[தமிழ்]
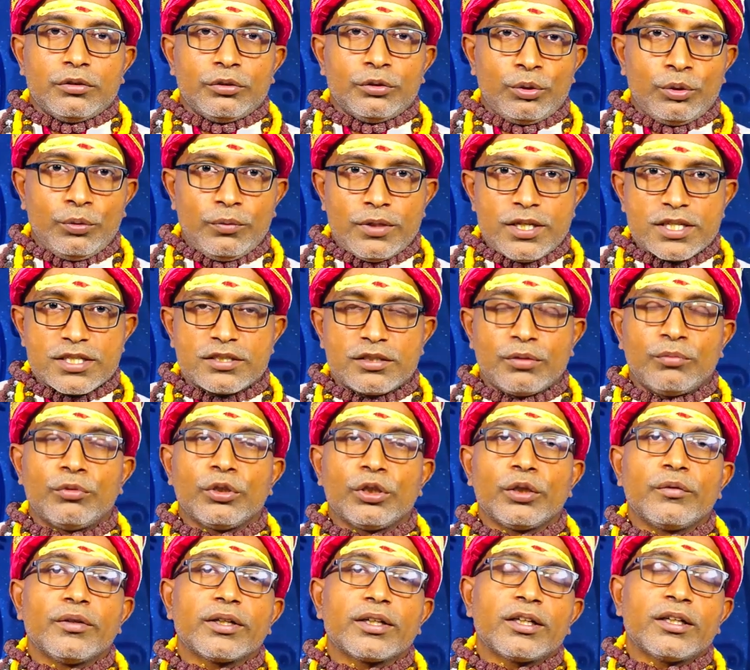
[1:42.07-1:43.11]
துருவாச
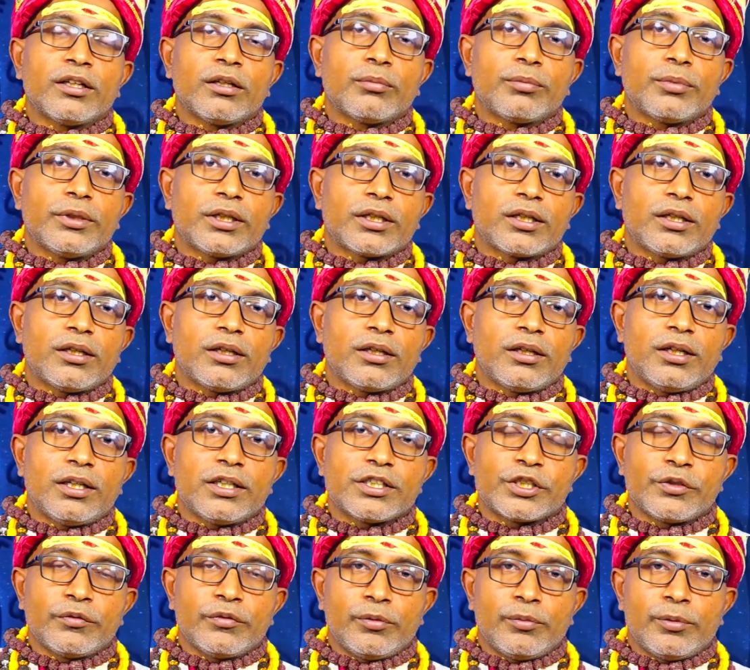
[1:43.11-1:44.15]
முனிவர் என்ன பண்ணுறாருன்னா
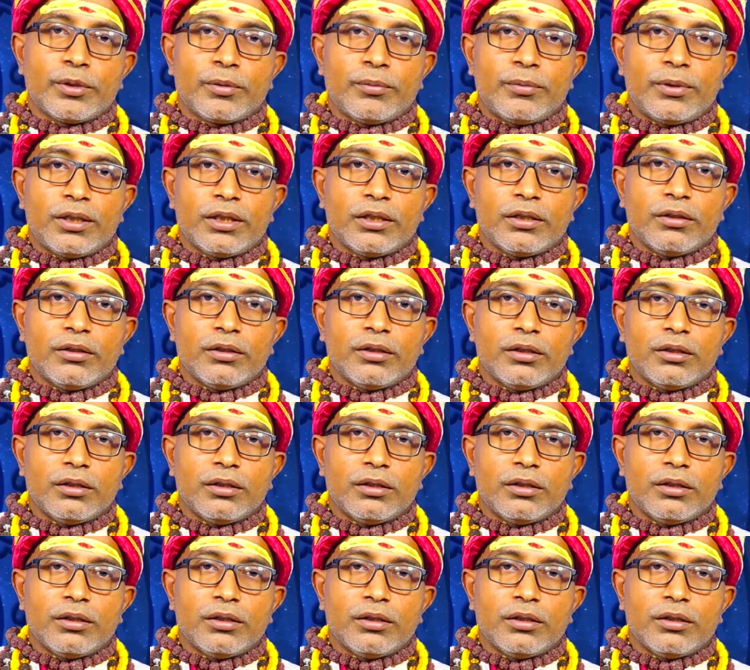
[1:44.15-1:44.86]
சிவபெருமானை